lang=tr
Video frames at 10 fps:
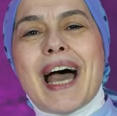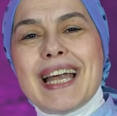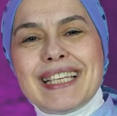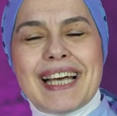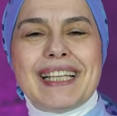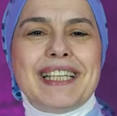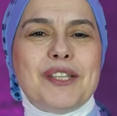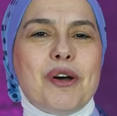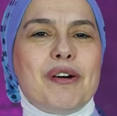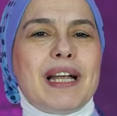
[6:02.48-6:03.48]

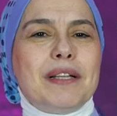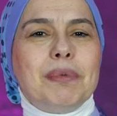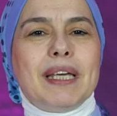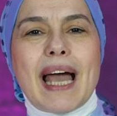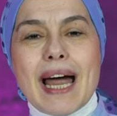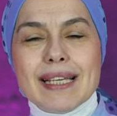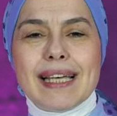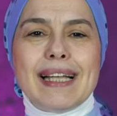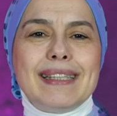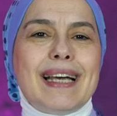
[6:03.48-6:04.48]
erkenden öğrenmek,
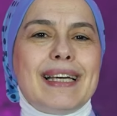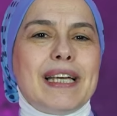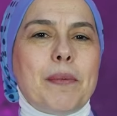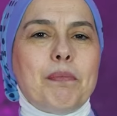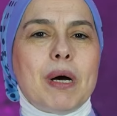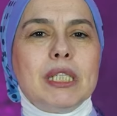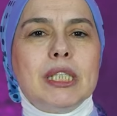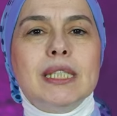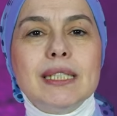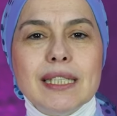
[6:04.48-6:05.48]
erkenden yapmak,
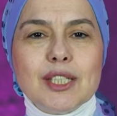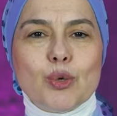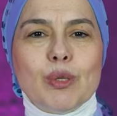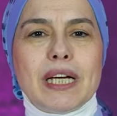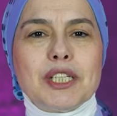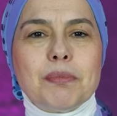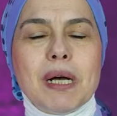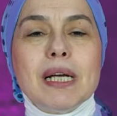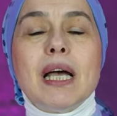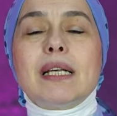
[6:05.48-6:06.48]
hızlıca
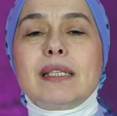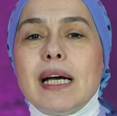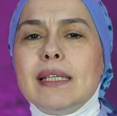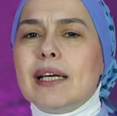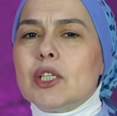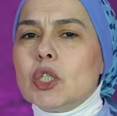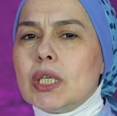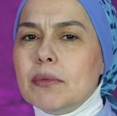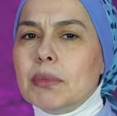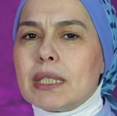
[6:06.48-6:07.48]
ulaşmak zaten
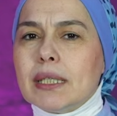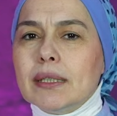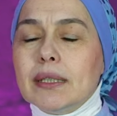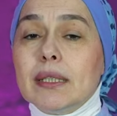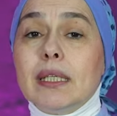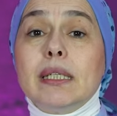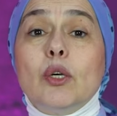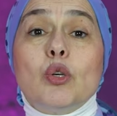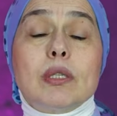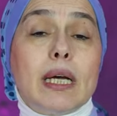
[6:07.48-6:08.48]
çağımızın
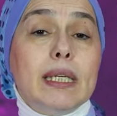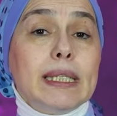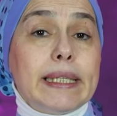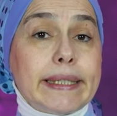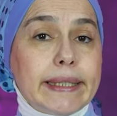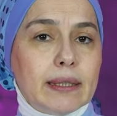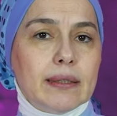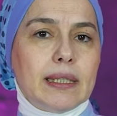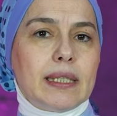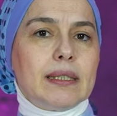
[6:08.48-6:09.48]
özellikle
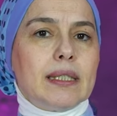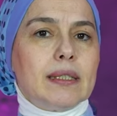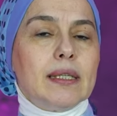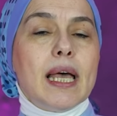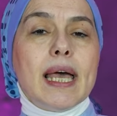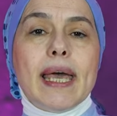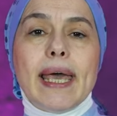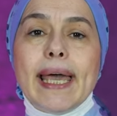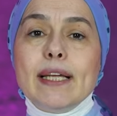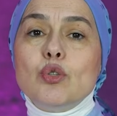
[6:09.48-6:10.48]
kadınlarının
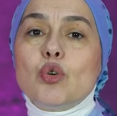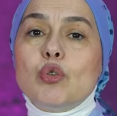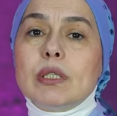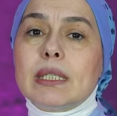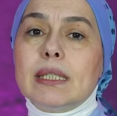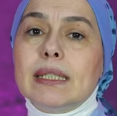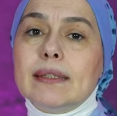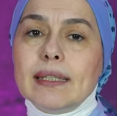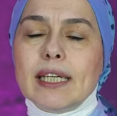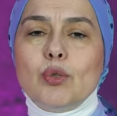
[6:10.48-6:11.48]
en çok
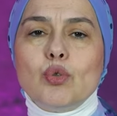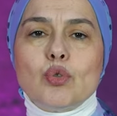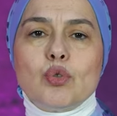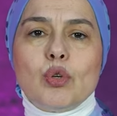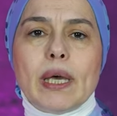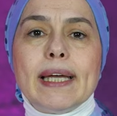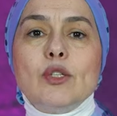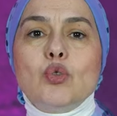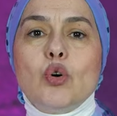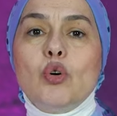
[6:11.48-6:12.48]
sıkıntıya düştüğü, en
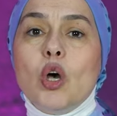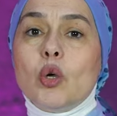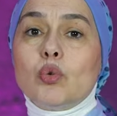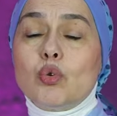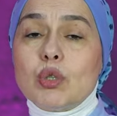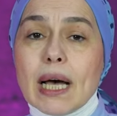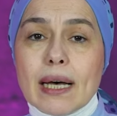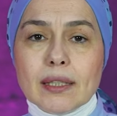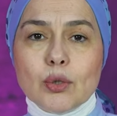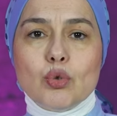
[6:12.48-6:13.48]
çok
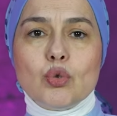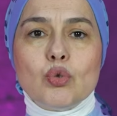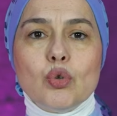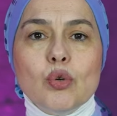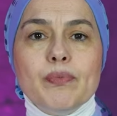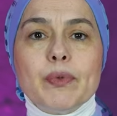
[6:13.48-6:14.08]
tuzağına düştüğü